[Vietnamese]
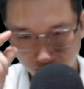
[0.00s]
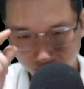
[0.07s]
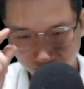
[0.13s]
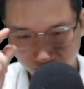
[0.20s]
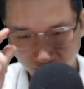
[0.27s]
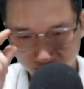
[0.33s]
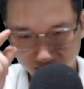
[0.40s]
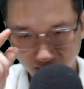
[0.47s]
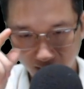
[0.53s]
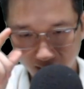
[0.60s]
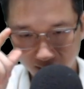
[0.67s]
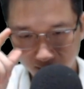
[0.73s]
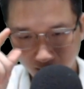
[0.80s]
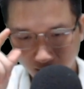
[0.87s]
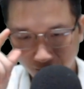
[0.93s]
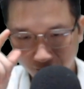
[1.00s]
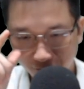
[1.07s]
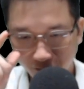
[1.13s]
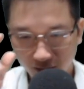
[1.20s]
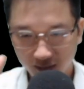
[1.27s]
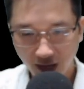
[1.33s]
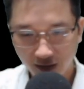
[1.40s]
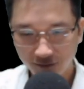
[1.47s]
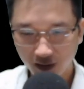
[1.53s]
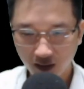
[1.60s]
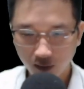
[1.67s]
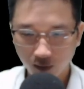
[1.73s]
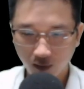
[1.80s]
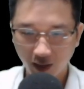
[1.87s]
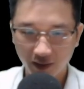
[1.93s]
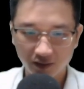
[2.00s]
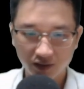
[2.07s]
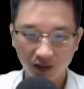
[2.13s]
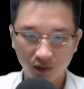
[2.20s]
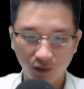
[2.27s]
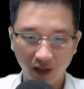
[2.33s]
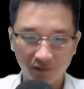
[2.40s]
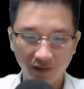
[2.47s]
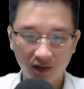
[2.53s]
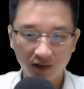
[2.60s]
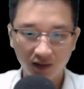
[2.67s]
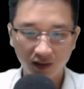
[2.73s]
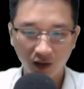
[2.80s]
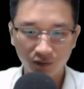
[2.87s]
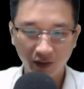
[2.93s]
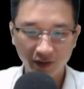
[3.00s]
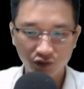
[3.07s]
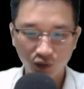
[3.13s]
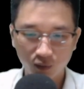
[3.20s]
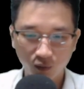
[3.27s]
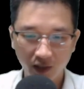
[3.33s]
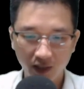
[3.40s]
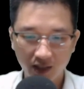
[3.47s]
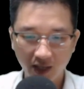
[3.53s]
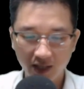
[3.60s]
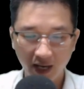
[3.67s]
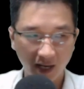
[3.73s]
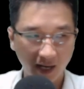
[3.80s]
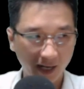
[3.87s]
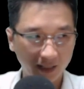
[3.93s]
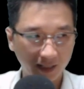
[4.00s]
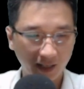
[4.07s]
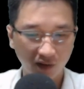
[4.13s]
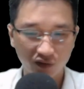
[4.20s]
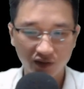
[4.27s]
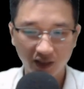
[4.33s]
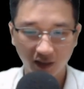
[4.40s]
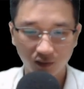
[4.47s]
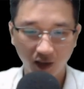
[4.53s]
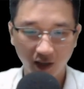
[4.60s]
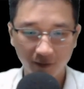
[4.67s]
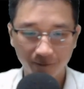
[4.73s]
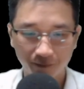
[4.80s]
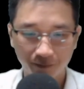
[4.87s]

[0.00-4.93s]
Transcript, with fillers: Mặt khác, vì ta và Đông Hoàng chưa quen với hư không nên Trung Quy đã để hai kẻ đó chạy thoát